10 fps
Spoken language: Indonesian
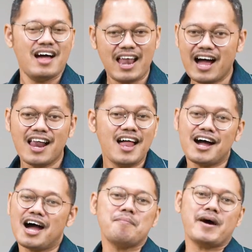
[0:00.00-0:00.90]

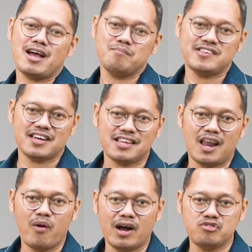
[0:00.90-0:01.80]
Langkah-langkah apa yang bisa kita
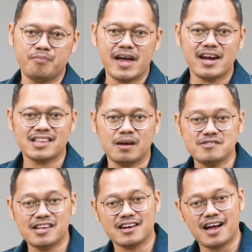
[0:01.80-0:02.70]
lakukan supaya kita
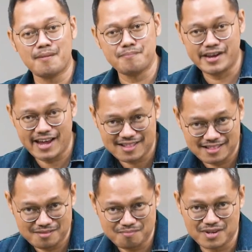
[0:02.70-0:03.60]
bisa terupdate
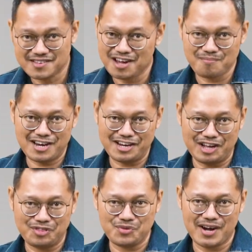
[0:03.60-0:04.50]
bersama
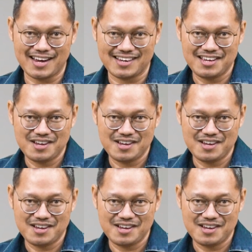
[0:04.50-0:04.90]
dengan Tuhan,